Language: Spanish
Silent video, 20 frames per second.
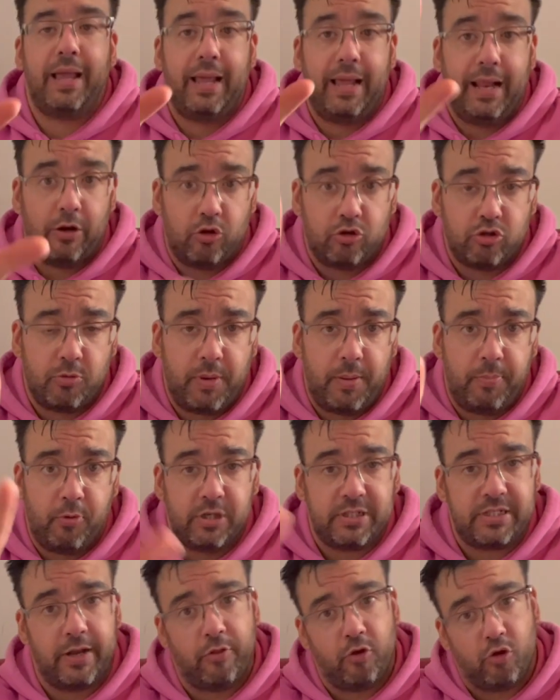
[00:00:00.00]
El consomé
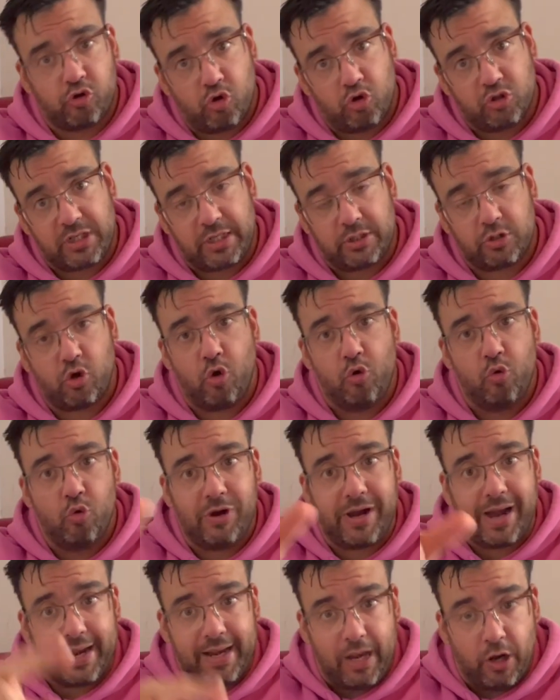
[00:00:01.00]
puede ser dos cosas, con un
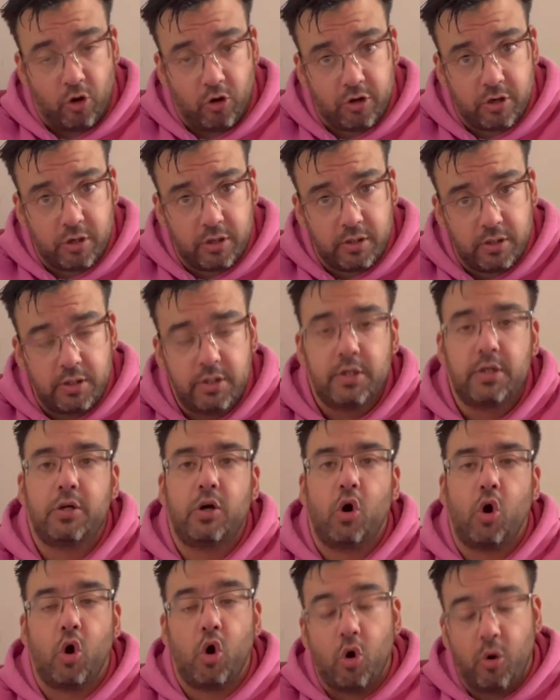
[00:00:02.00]
canelón
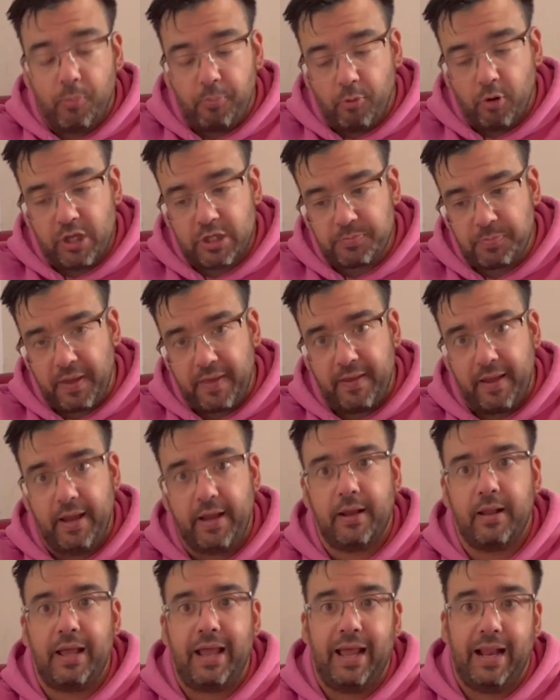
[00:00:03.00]
o puedes
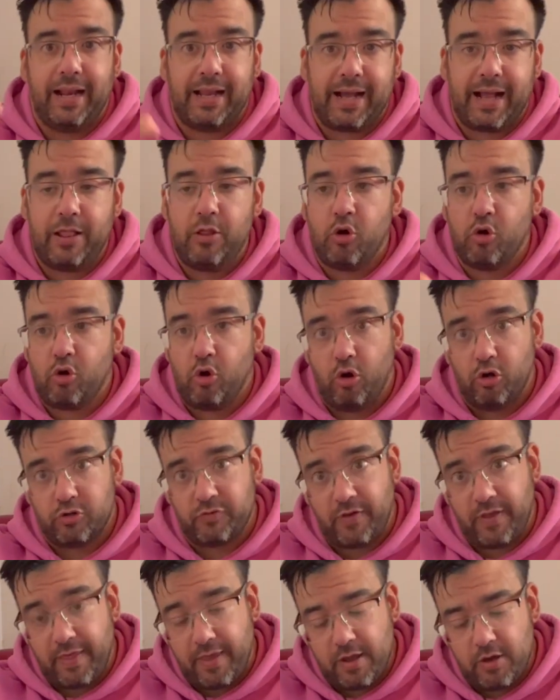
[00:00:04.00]
pedir el caldo con los
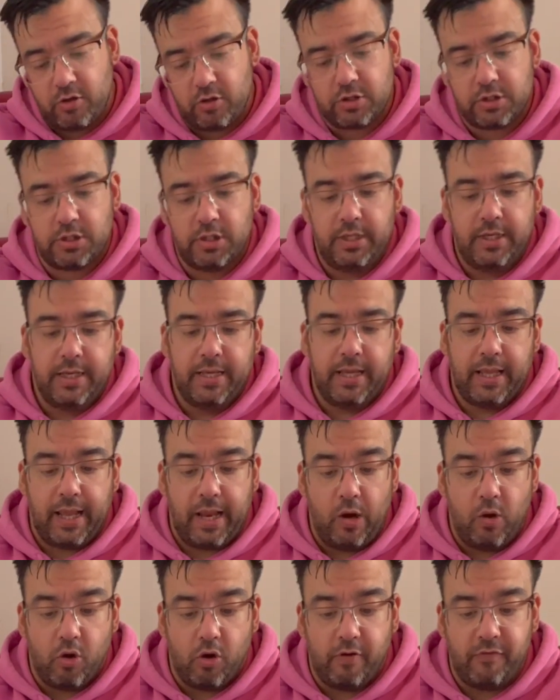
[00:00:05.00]
fideos y
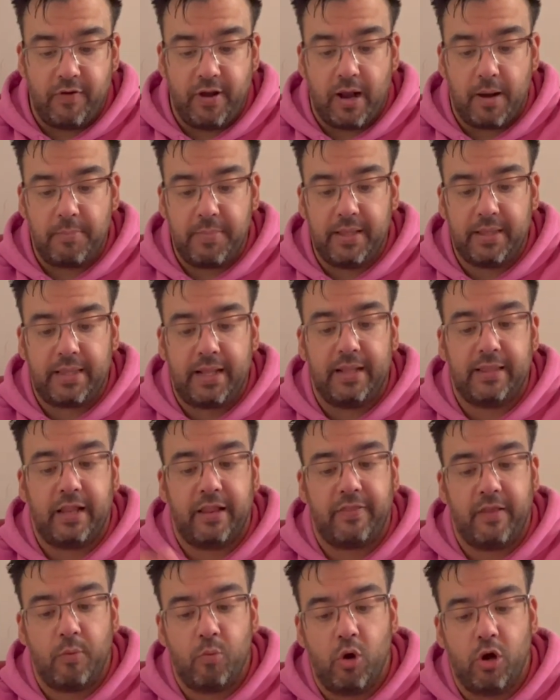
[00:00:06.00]
luego finalmente el
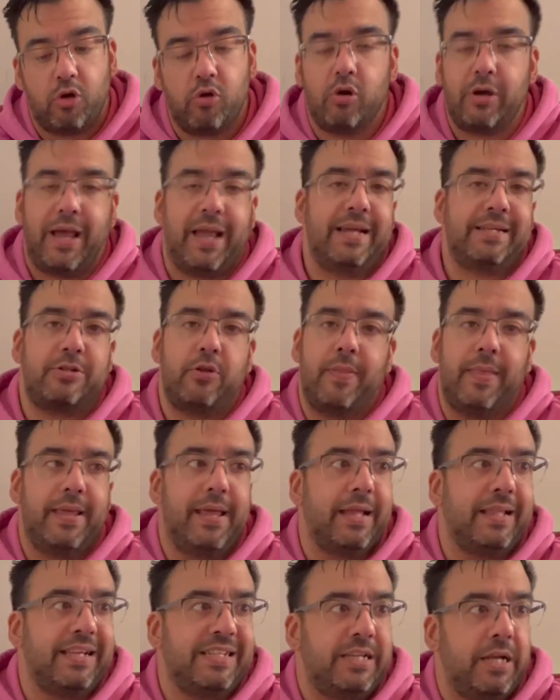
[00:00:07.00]
tercer vuelco, que ahí es donde
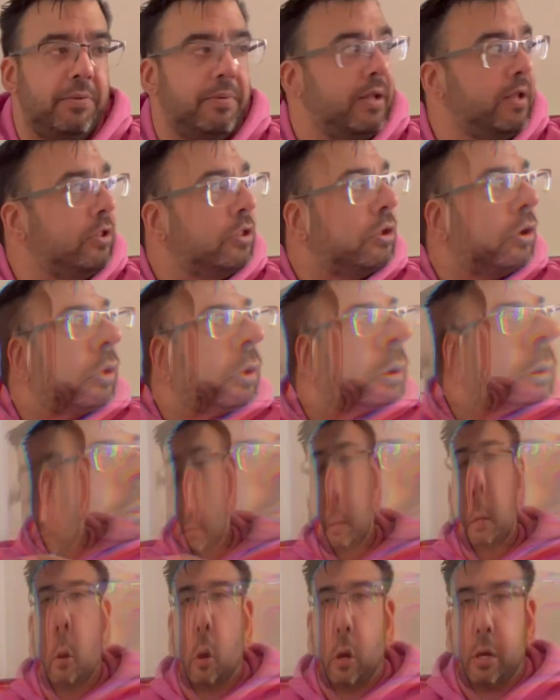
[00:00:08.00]
ya te sirven todo,
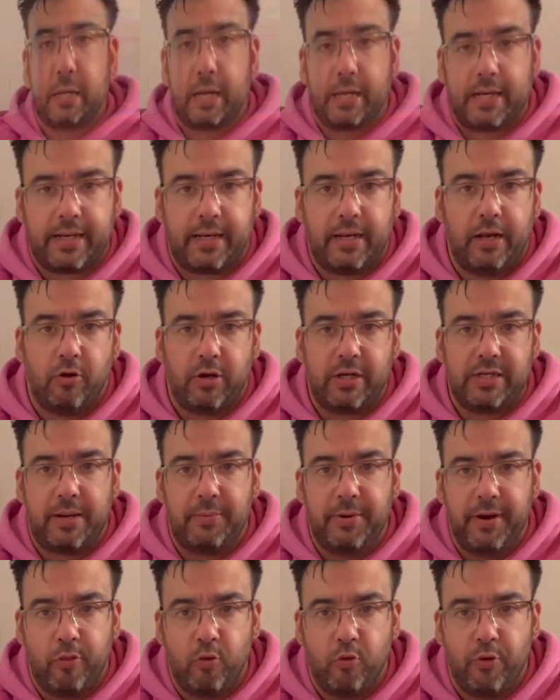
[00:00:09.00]
lo que es la carne, lo que es la
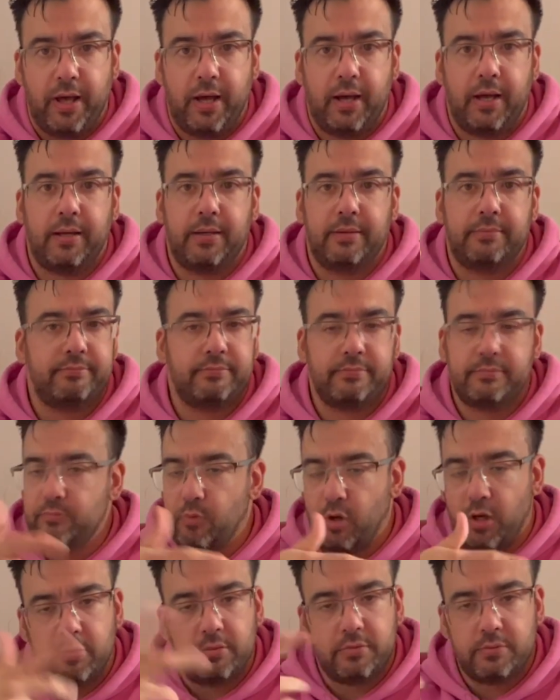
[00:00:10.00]
verdura,
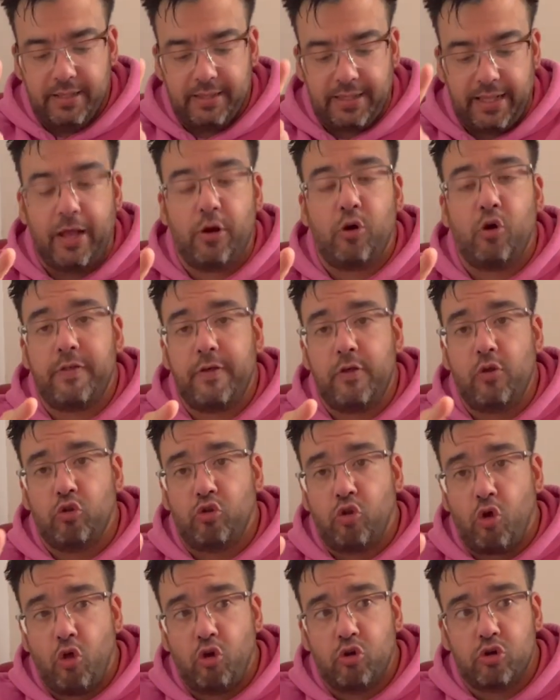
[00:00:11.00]
bueno, tienen cocido
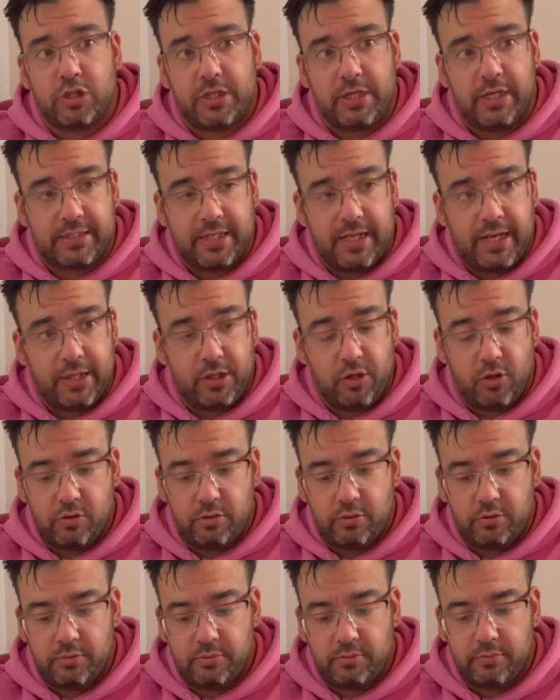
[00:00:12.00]
todos los días del
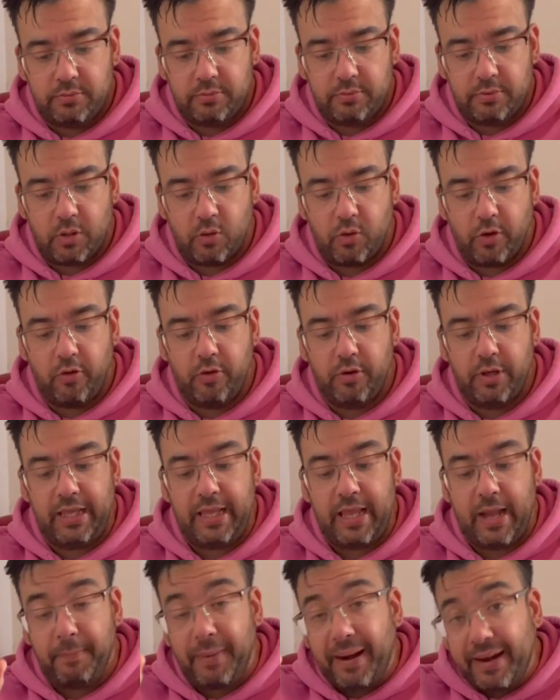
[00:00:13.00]
año, ¿de
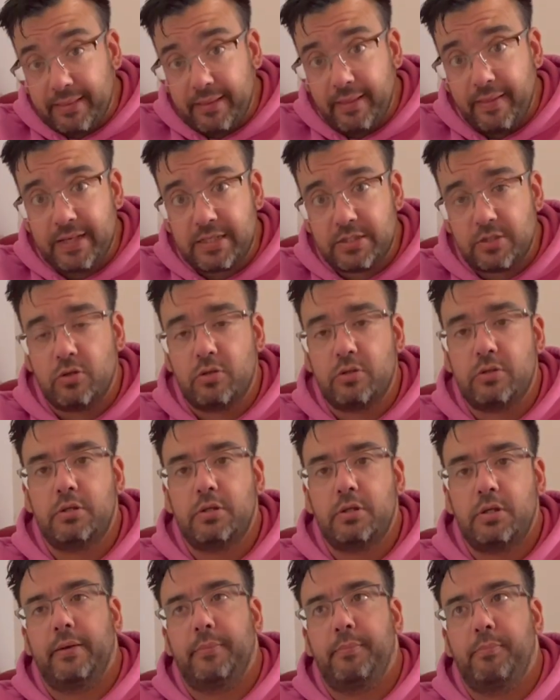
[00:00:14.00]
Y aparte de esto,
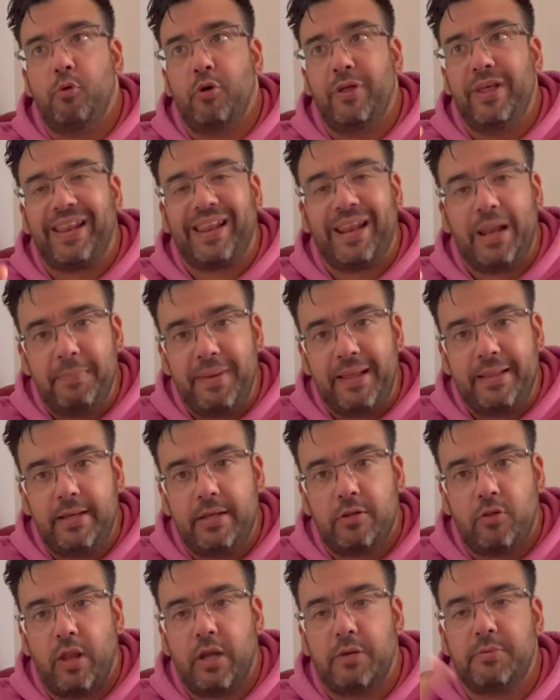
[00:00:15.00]
puedes
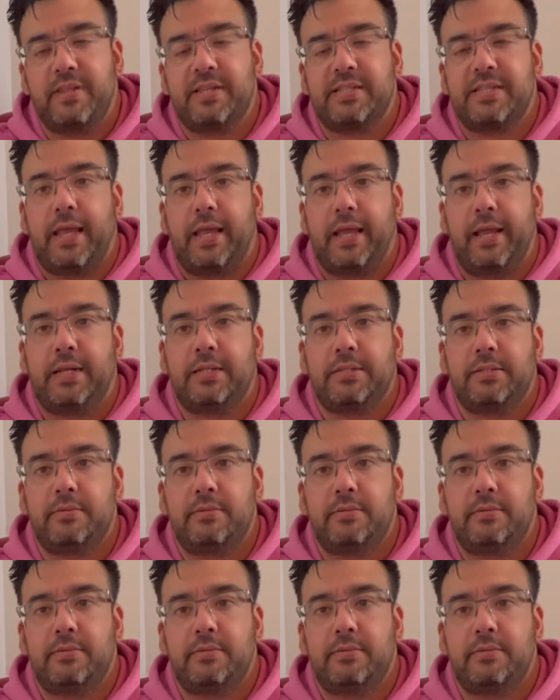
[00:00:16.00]
repetir todas las veces que quieras,